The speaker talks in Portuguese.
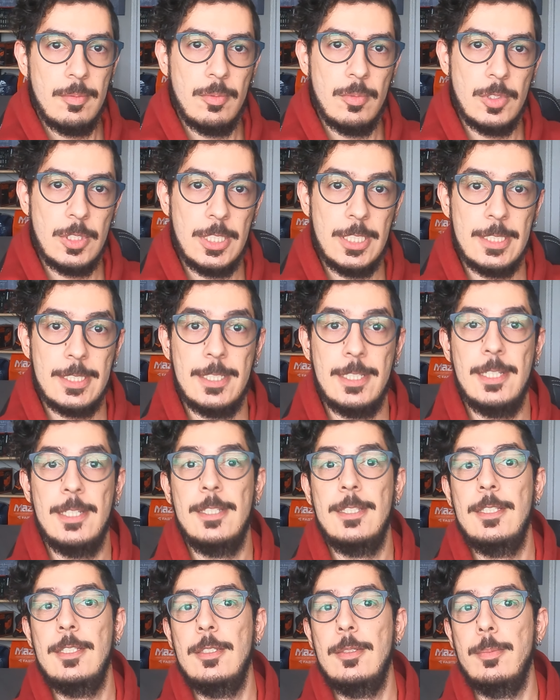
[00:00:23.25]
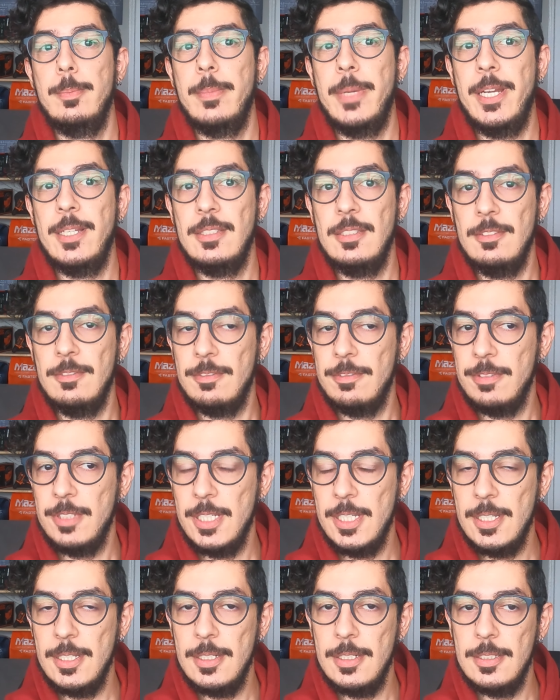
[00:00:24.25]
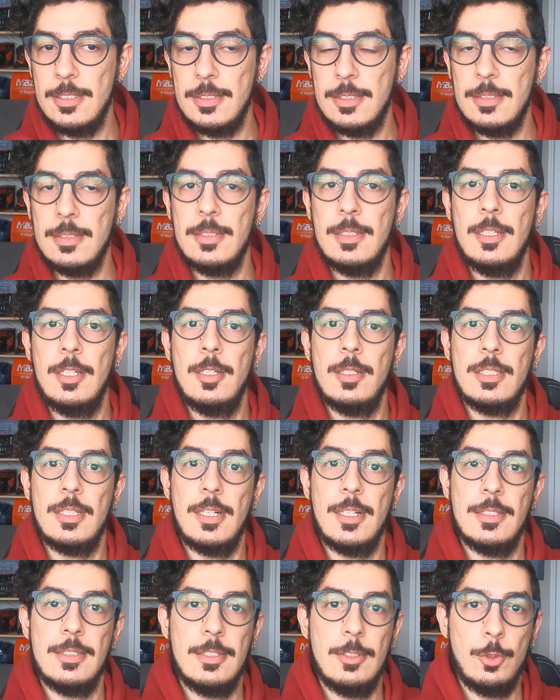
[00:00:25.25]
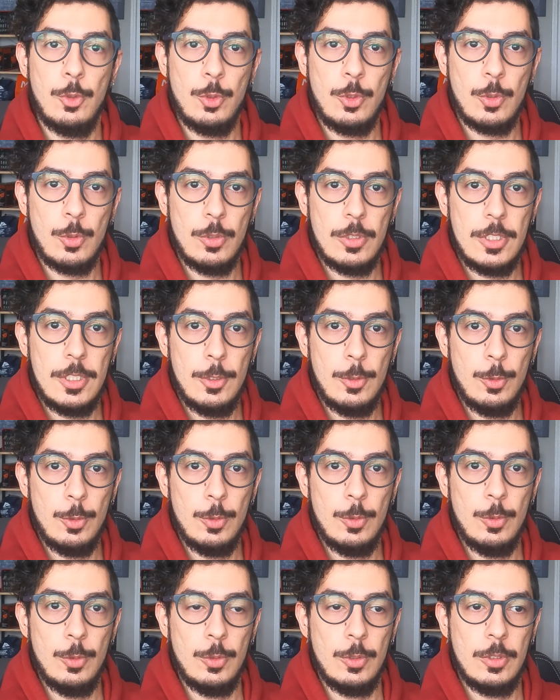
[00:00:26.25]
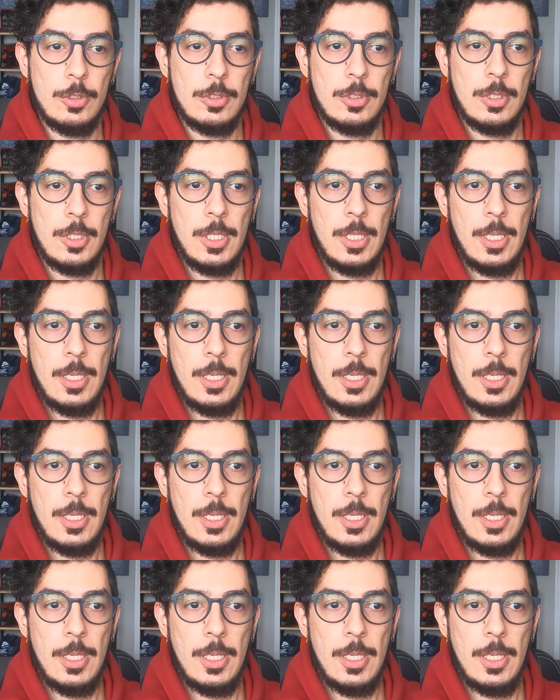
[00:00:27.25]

vou tentar ir mais em feiras, trazer os conteúdos